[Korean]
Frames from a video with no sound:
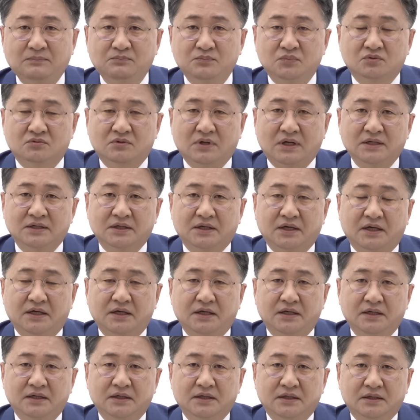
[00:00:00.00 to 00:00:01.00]
남북
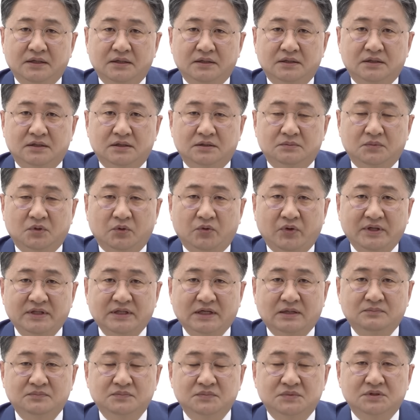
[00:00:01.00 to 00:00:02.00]
관계, 어, 뭐
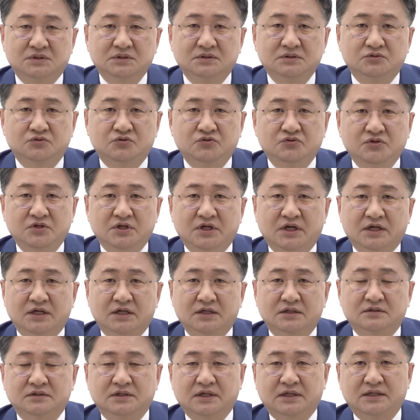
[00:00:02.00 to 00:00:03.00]
회담 등
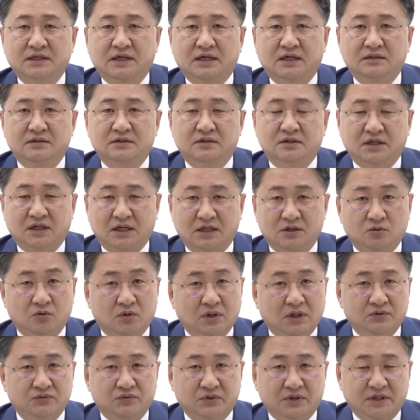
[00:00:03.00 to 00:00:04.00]
뒷이야기 등에 대한 여러 가지
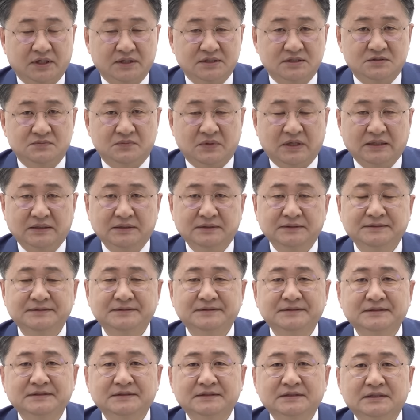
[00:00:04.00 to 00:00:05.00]
논란도 있겠지만
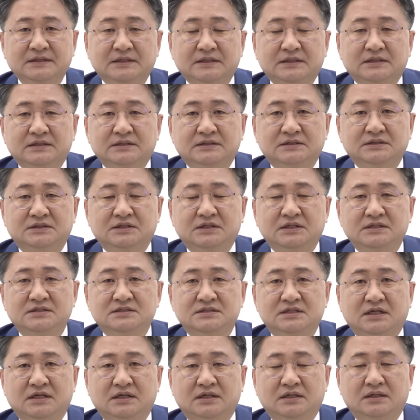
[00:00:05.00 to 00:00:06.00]
특히
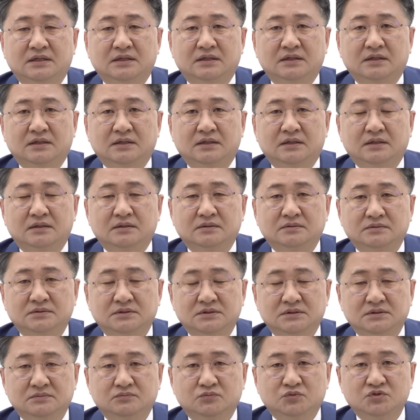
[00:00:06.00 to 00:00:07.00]
이제 어,
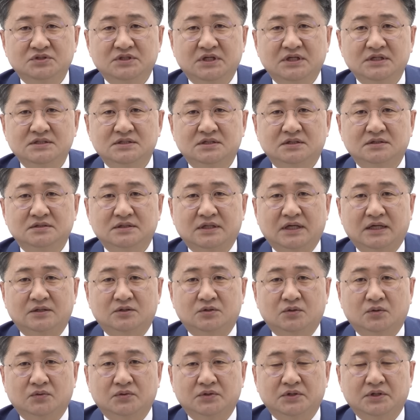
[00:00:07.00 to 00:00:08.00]
이 문재인 전
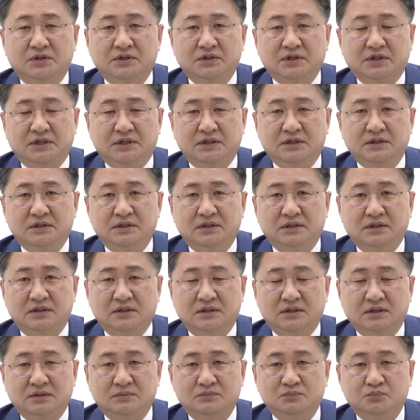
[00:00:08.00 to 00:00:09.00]
대통령이
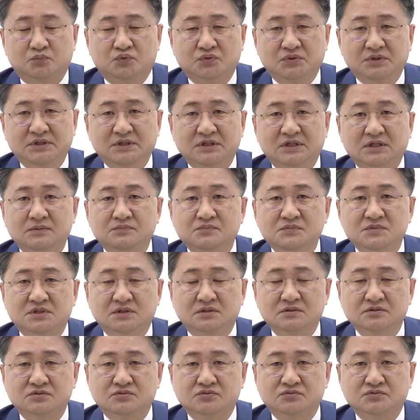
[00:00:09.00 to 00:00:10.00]
어, 부인
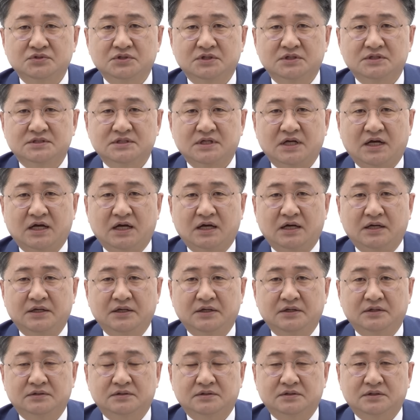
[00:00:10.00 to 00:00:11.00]
김정숙
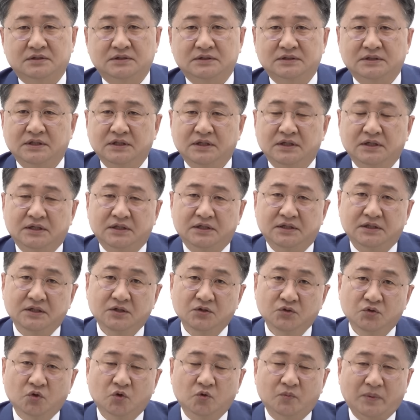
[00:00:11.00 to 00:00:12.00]
여사의 어떤
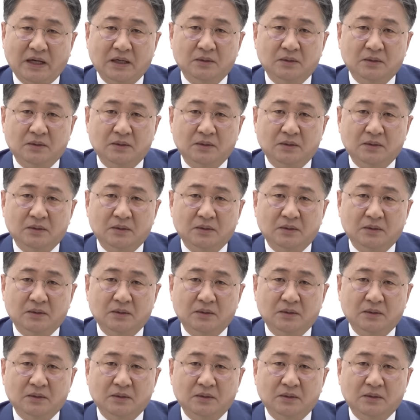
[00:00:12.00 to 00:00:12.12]
인도